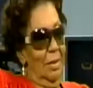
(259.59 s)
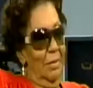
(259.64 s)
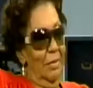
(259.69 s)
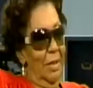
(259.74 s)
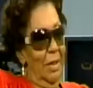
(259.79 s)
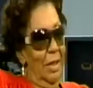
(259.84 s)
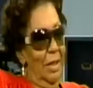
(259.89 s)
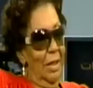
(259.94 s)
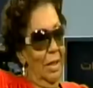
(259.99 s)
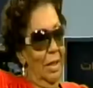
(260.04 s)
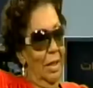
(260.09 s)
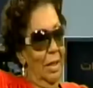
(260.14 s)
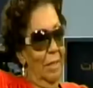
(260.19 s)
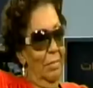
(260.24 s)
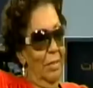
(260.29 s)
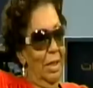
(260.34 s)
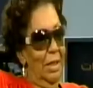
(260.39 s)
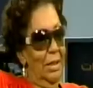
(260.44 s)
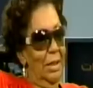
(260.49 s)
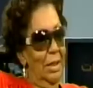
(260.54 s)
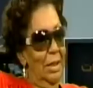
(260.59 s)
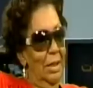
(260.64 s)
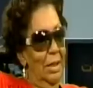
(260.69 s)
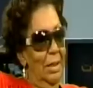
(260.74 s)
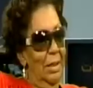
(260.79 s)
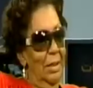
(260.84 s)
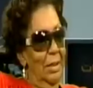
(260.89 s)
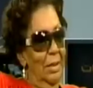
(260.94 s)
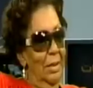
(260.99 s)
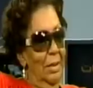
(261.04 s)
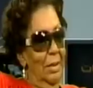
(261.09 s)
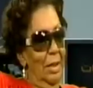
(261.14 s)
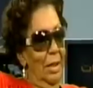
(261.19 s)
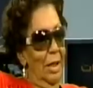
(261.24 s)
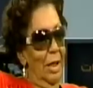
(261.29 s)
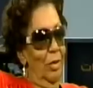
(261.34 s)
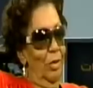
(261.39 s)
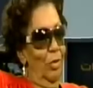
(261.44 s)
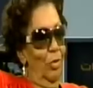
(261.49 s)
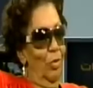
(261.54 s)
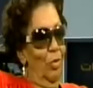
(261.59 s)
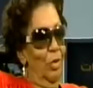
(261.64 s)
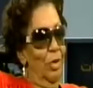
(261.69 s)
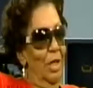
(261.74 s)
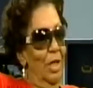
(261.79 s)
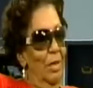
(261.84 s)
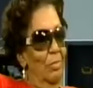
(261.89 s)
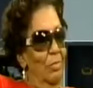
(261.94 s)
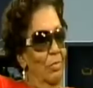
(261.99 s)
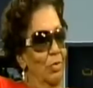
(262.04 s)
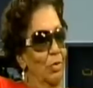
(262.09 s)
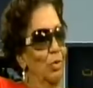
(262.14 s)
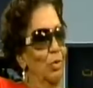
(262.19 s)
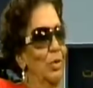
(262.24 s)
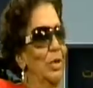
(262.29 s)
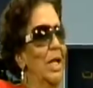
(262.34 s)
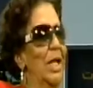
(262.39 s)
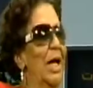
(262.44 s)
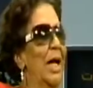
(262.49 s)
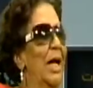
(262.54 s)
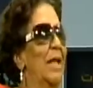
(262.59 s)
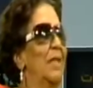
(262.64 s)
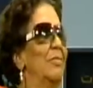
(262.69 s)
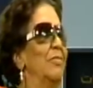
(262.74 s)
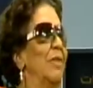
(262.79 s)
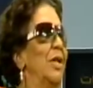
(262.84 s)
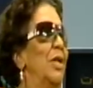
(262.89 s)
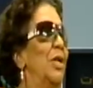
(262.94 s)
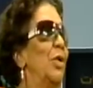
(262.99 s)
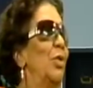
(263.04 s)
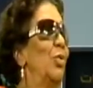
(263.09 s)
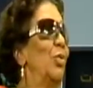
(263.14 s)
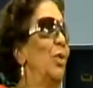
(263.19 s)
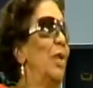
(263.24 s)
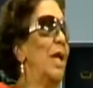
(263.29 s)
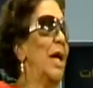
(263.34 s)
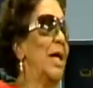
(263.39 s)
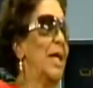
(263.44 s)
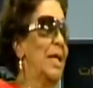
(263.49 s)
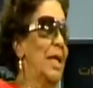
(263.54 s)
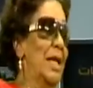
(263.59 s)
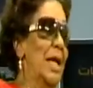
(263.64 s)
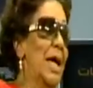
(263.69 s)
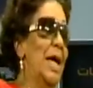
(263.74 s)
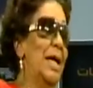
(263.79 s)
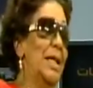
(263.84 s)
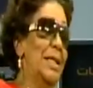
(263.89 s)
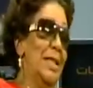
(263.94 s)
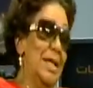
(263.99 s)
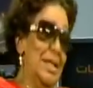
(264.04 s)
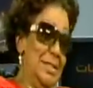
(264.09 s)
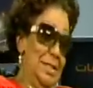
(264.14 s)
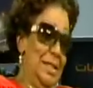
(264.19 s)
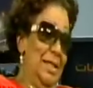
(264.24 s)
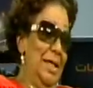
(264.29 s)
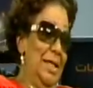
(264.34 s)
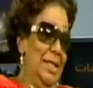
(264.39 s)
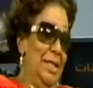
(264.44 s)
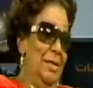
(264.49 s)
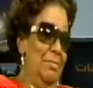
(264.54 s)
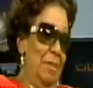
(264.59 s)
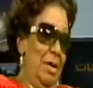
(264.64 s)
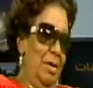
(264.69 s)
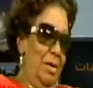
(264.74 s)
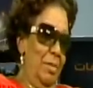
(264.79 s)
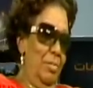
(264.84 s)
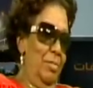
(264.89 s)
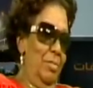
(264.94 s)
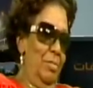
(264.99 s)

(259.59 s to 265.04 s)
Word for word: على بعد العمر ده مفتوح إلى حد فلنقل لكن الأحداث القديمة